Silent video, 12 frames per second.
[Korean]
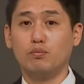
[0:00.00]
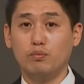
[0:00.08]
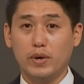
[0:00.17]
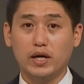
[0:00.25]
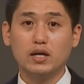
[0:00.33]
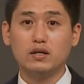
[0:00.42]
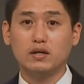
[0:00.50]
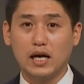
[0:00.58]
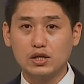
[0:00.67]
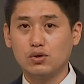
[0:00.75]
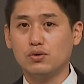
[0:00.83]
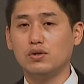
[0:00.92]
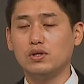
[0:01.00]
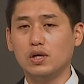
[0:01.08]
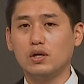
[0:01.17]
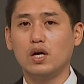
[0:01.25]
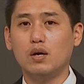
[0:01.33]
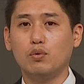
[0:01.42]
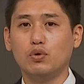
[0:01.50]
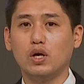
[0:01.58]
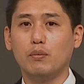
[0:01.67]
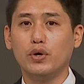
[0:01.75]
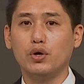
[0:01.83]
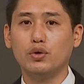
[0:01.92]
맥락을 갖춰서 이해를
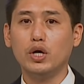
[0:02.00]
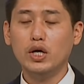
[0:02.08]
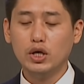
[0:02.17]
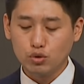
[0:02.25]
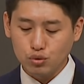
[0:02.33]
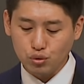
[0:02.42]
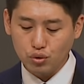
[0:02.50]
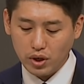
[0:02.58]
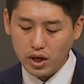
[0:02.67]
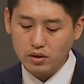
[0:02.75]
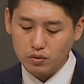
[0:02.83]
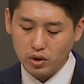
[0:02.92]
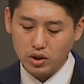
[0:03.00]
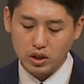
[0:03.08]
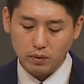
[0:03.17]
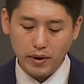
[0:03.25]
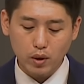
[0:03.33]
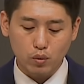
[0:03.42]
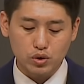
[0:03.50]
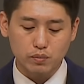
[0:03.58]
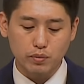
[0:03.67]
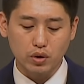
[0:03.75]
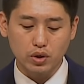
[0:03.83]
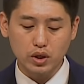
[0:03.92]
해본다면 국회의원
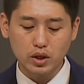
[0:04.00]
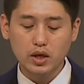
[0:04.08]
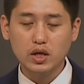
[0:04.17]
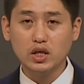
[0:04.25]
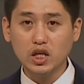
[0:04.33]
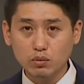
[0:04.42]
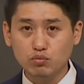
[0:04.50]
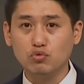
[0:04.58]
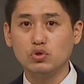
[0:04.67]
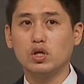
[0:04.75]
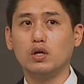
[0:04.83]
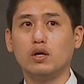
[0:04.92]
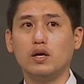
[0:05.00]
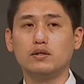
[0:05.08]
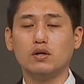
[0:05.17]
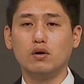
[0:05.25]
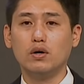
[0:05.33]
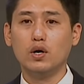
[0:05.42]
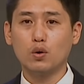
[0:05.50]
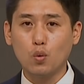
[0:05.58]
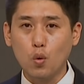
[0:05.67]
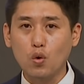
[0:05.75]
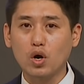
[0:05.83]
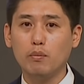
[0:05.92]
250명이 이 문제에 대해서
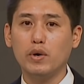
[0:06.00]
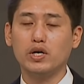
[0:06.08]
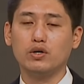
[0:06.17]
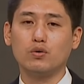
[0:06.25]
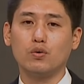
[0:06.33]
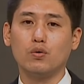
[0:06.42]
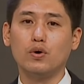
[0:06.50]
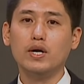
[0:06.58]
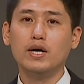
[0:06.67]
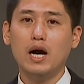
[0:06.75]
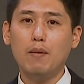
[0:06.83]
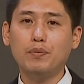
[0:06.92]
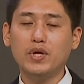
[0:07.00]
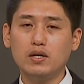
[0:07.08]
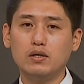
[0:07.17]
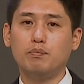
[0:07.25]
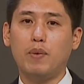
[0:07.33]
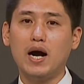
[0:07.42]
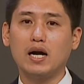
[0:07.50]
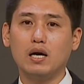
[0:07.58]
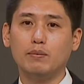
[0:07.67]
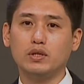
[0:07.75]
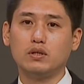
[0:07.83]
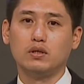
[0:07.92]
공감하였고 함께 그
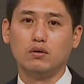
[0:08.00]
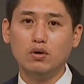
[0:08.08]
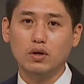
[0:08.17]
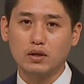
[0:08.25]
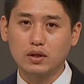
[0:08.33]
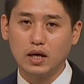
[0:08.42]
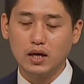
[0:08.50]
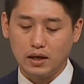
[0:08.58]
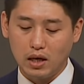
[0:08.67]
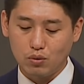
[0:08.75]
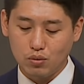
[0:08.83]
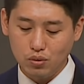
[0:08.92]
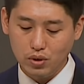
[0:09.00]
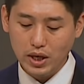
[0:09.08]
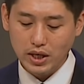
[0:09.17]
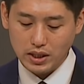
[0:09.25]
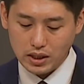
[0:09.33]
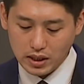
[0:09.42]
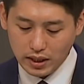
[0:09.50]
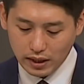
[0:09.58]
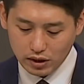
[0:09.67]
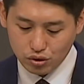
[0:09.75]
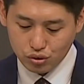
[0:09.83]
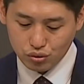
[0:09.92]
반감을 드러냈다라고
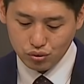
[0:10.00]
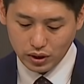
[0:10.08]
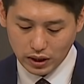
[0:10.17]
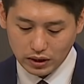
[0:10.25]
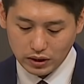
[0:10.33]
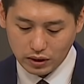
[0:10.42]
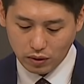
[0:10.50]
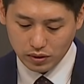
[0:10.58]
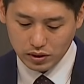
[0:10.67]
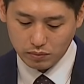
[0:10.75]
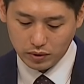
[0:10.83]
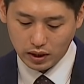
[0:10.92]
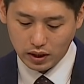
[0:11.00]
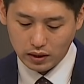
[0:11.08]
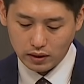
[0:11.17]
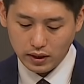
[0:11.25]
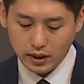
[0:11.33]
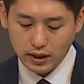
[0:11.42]
이해할 수 있는 것입니다.